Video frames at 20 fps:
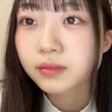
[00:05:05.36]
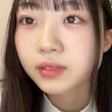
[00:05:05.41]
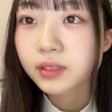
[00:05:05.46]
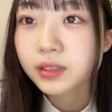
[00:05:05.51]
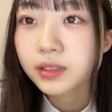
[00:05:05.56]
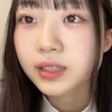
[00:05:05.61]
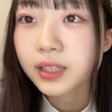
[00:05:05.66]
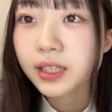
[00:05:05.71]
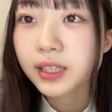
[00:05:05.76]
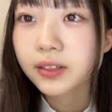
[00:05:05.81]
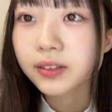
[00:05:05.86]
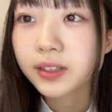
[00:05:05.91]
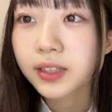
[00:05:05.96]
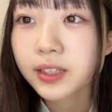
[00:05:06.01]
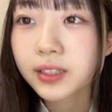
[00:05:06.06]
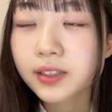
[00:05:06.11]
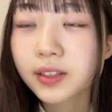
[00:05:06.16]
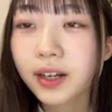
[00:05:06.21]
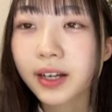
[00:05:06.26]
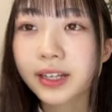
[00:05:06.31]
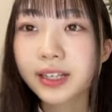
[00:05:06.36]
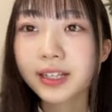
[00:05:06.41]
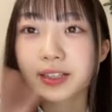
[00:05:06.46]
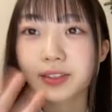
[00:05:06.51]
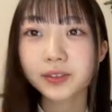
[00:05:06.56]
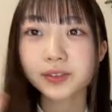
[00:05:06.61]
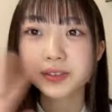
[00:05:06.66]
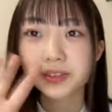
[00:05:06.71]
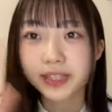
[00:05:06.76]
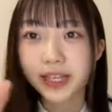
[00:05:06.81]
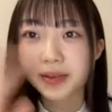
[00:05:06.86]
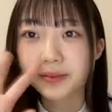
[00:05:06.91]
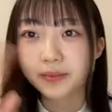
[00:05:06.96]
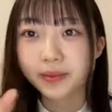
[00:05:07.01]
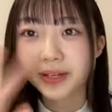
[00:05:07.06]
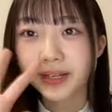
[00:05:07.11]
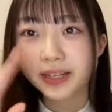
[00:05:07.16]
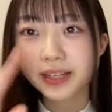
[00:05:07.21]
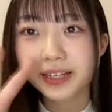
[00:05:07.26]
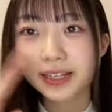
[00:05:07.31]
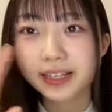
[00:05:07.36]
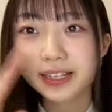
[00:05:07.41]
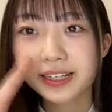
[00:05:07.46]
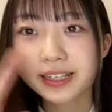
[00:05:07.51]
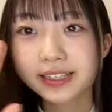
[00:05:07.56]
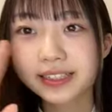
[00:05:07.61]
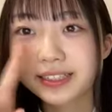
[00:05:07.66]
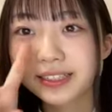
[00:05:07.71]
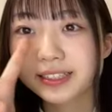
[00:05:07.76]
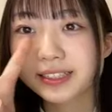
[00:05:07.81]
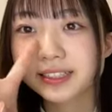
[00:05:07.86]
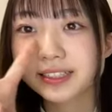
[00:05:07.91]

クッキーのギフトありがとうございます